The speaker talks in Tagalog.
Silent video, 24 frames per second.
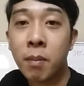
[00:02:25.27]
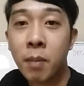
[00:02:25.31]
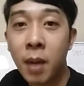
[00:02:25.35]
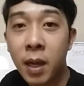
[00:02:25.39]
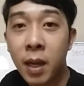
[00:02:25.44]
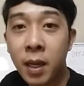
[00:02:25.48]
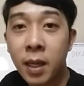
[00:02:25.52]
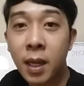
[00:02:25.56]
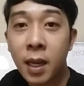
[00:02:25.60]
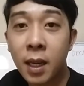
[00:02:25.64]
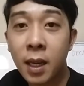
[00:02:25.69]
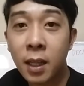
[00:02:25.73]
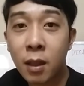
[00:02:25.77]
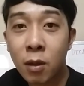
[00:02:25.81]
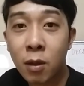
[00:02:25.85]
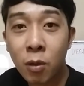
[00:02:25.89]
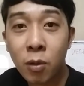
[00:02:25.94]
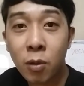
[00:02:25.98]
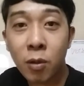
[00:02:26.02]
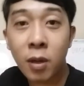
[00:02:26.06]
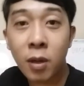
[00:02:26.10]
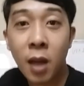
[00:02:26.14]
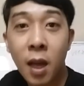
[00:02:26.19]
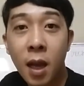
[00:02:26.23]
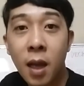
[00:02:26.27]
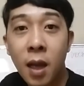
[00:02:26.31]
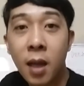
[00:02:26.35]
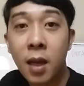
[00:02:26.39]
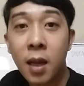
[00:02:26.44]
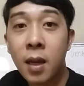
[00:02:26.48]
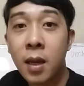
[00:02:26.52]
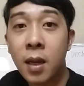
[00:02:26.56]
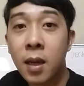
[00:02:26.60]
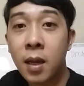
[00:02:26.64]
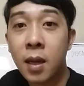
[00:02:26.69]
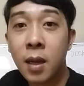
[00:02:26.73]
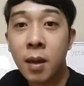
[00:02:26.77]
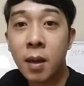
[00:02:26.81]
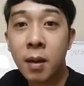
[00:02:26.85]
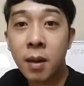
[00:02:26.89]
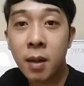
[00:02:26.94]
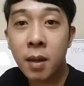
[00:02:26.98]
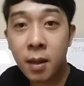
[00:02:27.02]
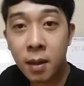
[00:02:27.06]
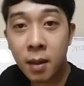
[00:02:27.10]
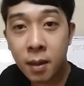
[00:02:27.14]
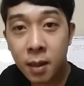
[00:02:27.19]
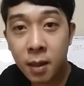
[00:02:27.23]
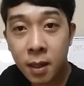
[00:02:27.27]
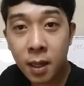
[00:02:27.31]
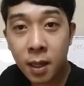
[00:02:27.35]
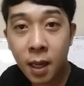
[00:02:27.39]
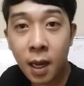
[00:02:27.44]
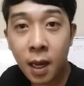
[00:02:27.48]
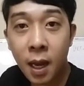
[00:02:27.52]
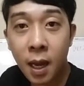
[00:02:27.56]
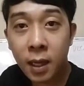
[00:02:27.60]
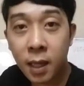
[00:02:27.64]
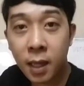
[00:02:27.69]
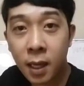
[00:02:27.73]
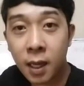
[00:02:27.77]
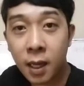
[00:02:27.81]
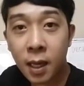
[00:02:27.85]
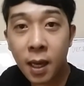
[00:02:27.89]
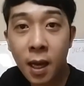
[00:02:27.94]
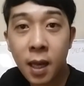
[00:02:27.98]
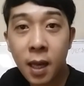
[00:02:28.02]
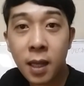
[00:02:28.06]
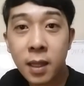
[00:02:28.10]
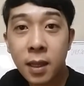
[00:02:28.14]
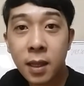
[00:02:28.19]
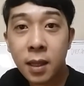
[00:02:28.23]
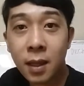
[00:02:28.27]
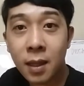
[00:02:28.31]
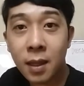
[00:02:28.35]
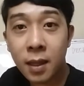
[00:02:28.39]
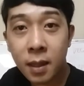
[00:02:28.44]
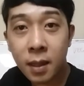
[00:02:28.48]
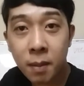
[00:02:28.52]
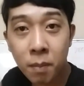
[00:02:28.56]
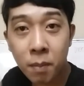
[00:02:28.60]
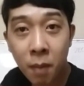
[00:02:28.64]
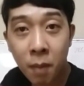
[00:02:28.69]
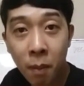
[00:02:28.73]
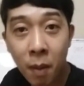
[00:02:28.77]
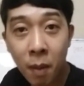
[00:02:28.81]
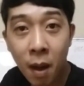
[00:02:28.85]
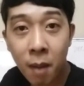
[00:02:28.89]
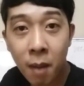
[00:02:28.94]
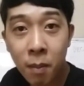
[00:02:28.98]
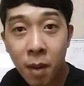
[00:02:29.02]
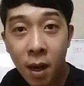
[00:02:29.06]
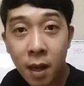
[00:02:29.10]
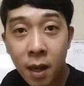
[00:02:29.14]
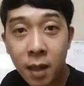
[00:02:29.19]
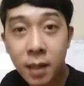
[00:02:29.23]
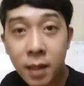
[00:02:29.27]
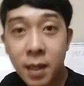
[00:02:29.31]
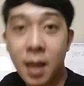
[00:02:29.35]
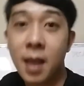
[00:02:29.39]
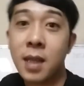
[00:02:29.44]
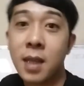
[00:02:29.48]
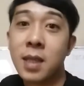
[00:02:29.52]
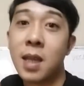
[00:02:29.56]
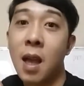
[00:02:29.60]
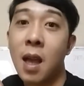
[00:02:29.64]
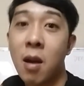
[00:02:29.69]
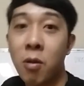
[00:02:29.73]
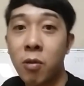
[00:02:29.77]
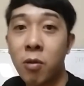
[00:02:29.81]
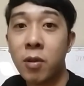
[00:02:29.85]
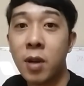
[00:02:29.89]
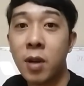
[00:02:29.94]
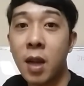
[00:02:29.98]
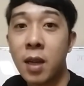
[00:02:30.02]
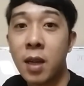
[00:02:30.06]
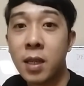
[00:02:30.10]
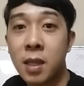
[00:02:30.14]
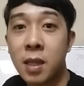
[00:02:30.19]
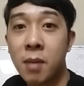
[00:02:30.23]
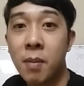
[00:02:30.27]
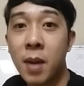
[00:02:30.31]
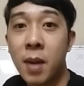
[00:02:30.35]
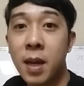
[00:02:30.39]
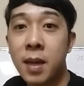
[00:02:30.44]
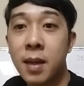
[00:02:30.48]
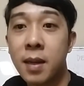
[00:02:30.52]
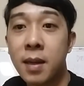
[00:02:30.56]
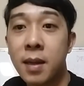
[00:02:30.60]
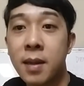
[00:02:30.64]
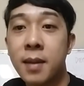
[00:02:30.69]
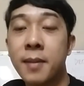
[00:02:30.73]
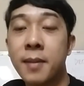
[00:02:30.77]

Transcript: may ganito na kalaki at mababa na sahod ng seaman.